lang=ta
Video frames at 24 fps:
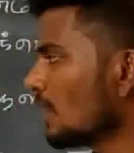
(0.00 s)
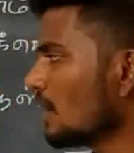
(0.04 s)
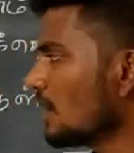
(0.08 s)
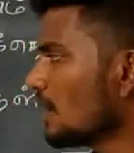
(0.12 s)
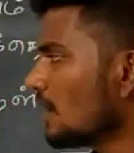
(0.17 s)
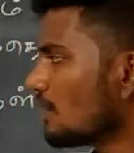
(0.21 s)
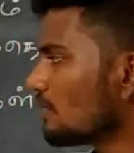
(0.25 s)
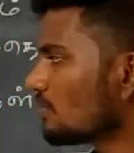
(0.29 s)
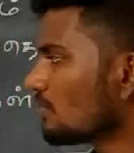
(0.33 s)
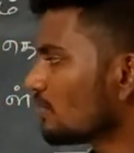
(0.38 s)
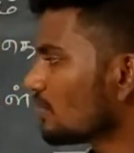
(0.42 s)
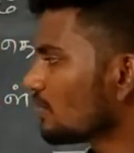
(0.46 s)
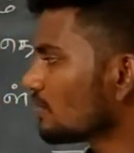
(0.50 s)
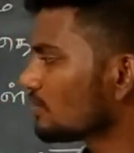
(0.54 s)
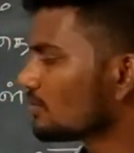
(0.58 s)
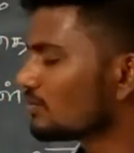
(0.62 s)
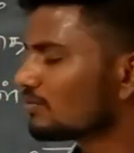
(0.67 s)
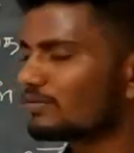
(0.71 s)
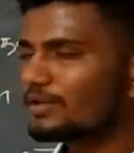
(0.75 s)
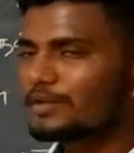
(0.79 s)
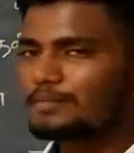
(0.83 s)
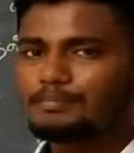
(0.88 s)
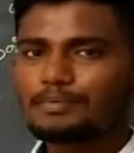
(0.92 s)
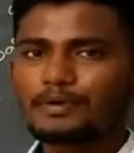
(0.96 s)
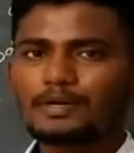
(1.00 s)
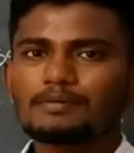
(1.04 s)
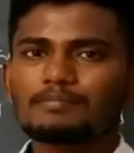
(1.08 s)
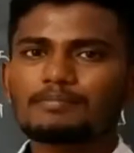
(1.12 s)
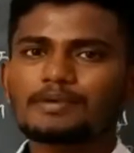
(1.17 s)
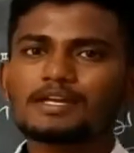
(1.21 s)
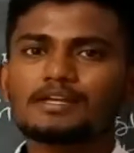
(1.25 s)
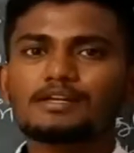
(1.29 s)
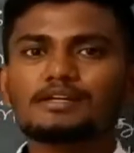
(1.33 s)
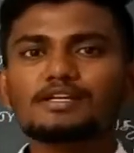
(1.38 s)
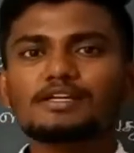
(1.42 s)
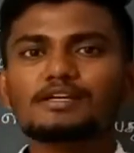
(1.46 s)
அவனோட
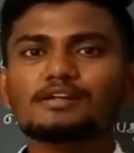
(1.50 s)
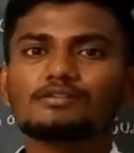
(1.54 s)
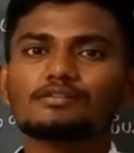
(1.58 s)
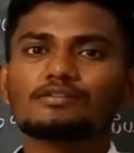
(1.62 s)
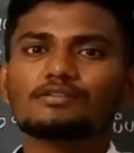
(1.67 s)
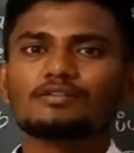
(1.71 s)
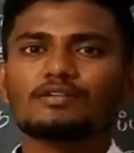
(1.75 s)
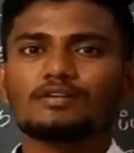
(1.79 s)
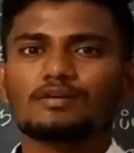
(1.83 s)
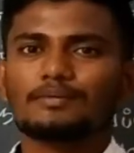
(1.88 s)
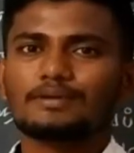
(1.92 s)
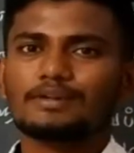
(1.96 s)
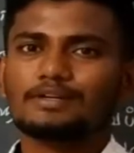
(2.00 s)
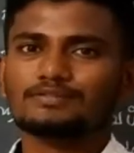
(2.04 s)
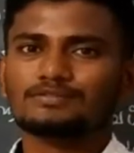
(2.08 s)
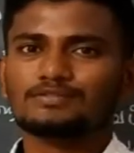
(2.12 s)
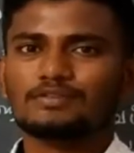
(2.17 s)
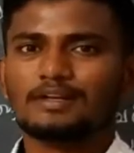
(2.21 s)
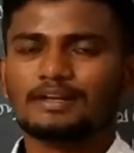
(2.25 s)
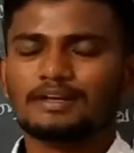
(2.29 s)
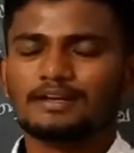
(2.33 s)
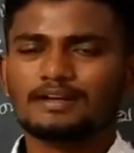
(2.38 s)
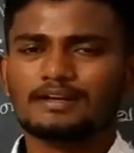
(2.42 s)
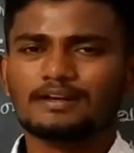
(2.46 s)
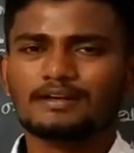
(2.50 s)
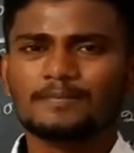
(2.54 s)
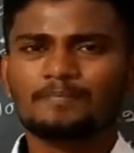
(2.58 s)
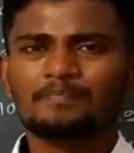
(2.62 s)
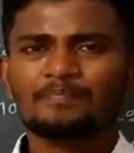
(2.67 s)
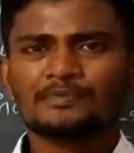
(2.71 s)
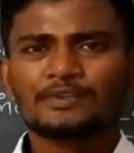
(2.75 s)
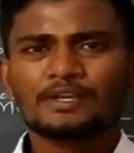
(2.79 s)
குடிப்பெருமை நீளும் அப்படின்னு சொல்லியிருக்காரு